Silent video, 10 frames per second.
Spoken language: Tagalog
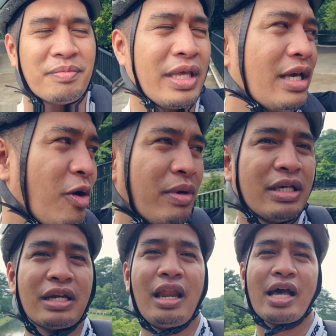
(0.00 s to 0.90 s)
pwede ako
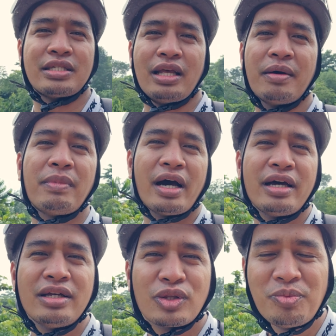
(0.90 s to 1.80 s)
mag relax ng mga
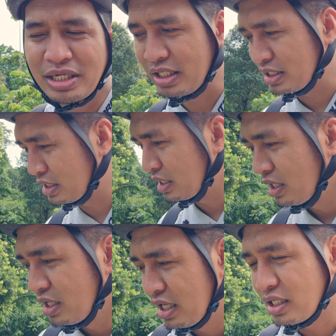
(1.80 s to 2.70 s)
2 minutes
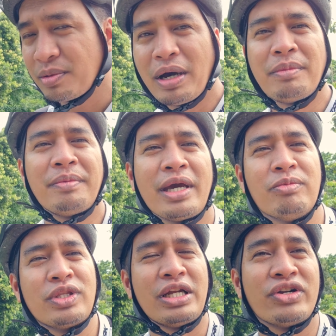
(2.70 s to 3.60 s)
kasi baka mamaya
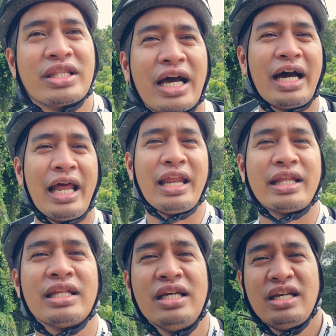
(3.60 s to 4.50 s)
abutin ako ng tanghali
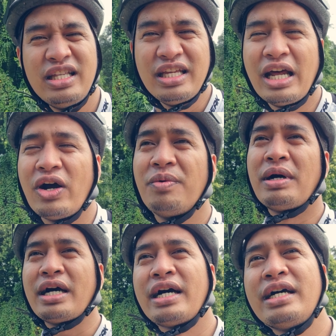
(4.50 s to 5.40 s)
at hindi na ako
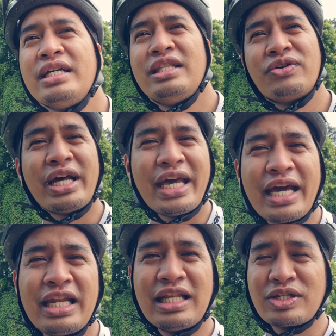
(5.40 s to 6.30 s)
maka hindi ko na
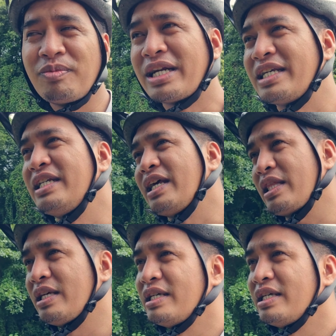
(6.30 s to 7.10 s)
kayanin ng sobrang init